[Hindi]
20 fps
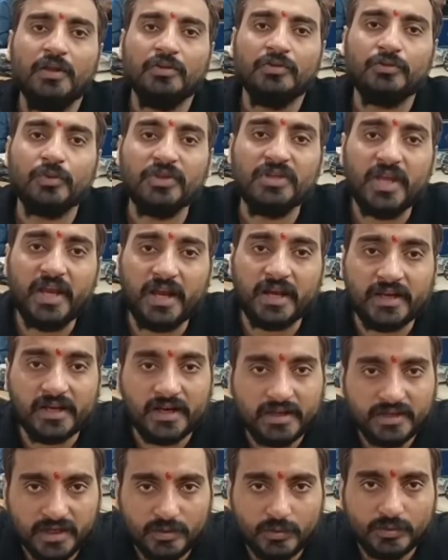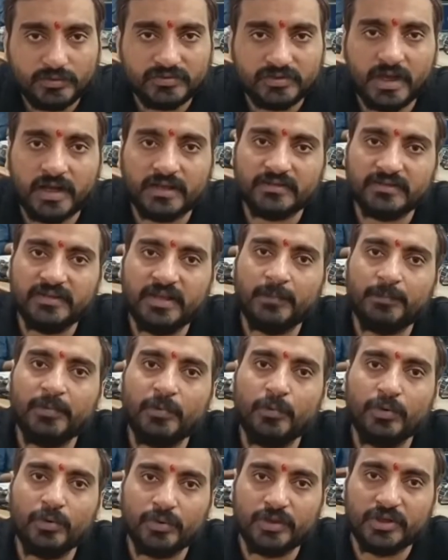तो ये हैंड रिटेन नोट्स आज से
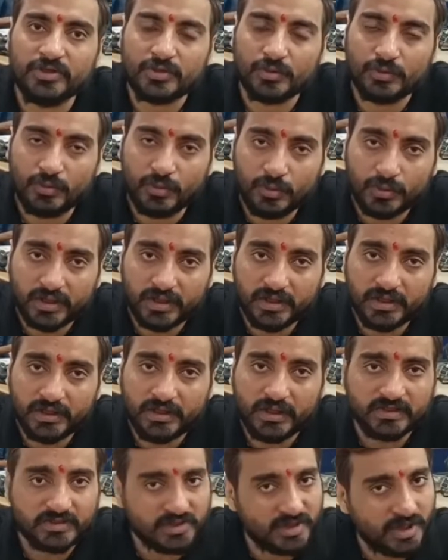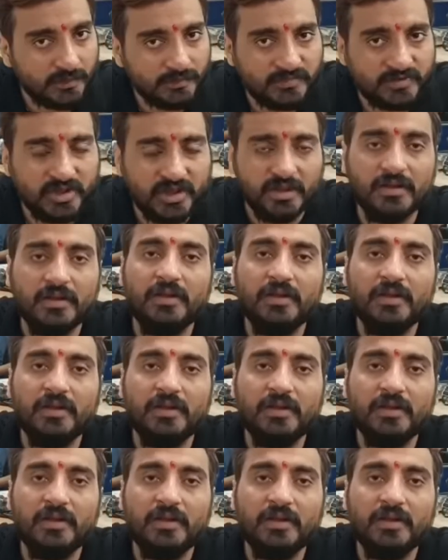अपलोड होने शुरू हो रहे हैं आज शाम से